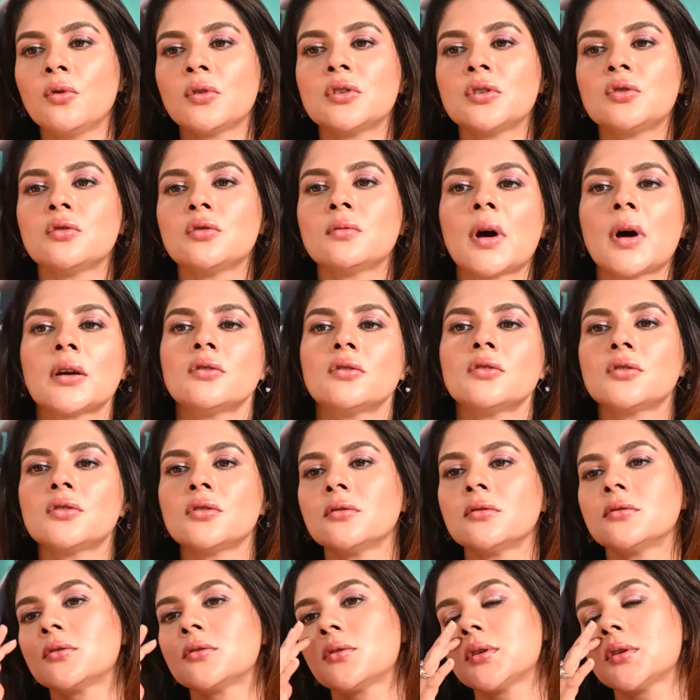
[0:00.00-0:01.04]
কিছু
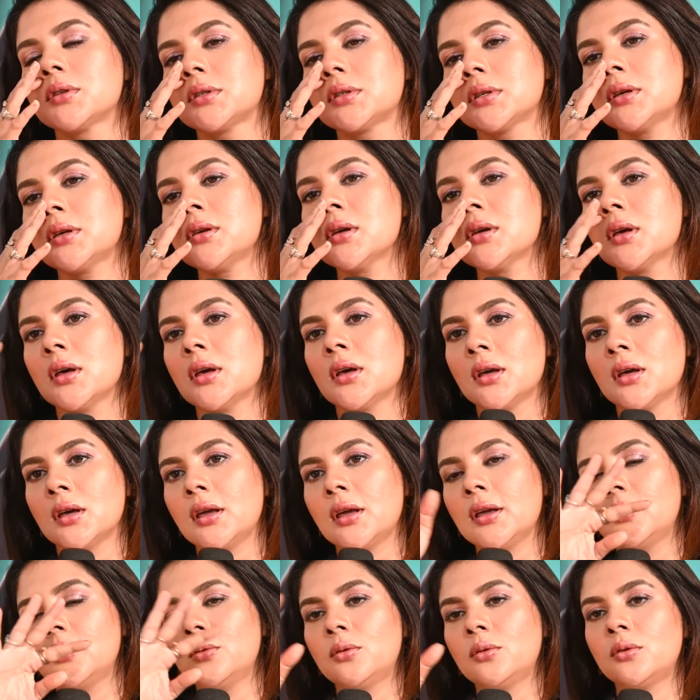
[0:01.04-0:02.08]
মানুষজন রয়েছে
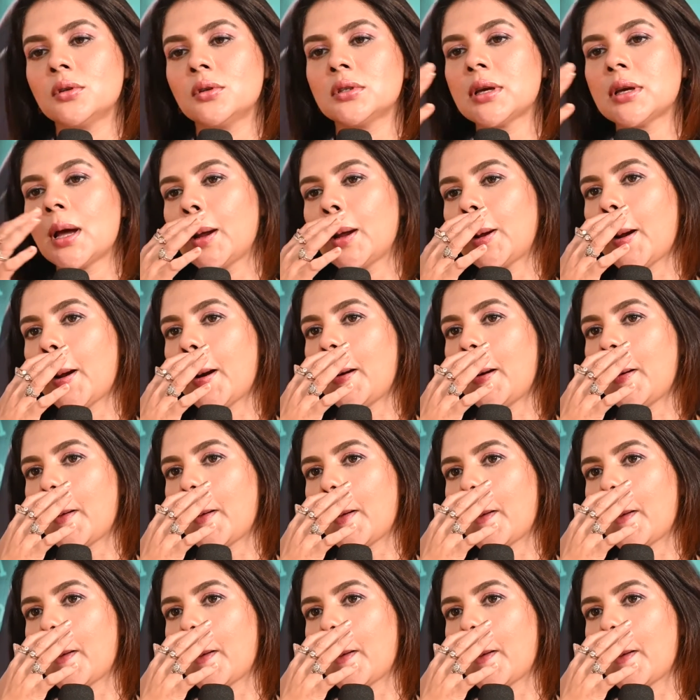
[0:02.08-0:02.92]
এই দুটো জায়গার